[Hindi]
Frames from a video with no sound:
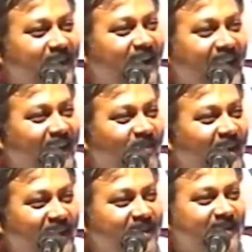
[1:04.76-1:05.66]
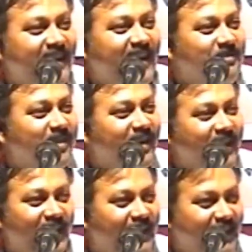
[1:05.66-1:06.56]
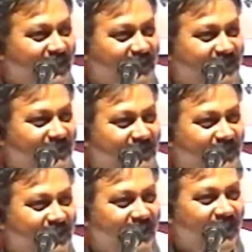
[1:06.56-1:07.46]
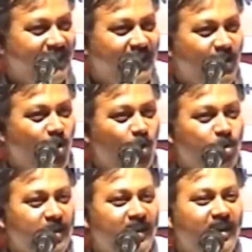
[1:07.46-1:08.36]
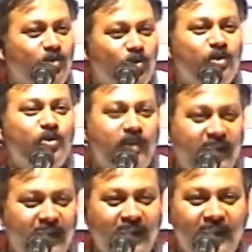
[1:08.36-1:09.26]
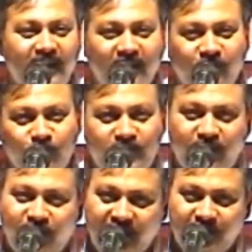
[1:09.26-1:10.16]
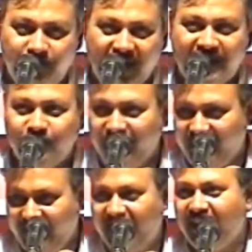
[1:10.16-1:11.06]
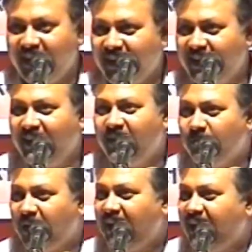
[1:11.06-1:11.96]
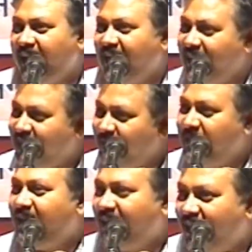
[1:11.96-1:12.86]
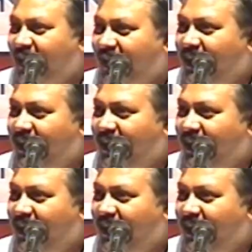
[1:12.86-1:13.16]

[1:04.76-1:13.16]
ये लाल वाला किसी काम का नहीं औषधीय गुण जो है वो सफेद प्याज में ही है पांडरे कांदे में ही है